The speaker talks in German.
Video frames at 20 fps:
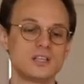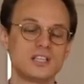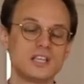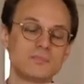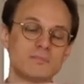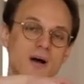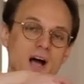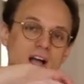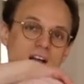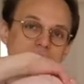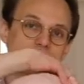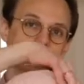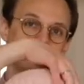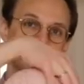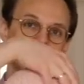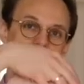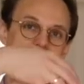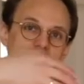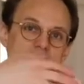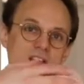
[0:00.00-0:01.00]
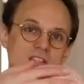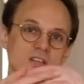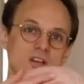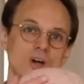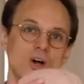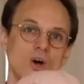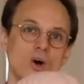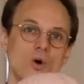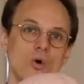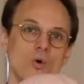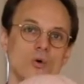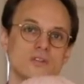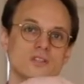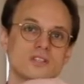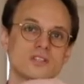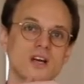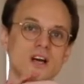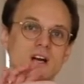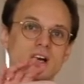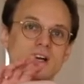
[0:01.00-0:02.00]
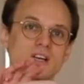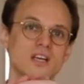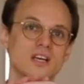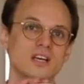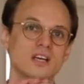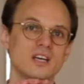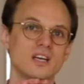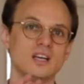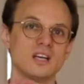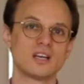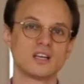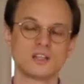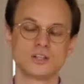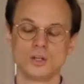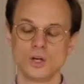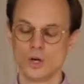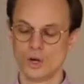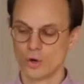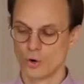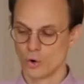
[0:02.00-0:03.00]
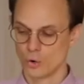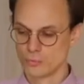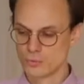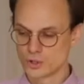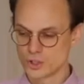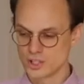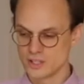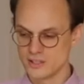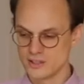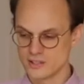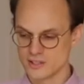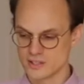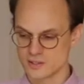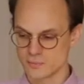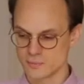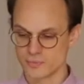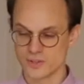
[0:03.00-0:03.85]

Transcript: die beispielsweise unser Gehirn umschließen.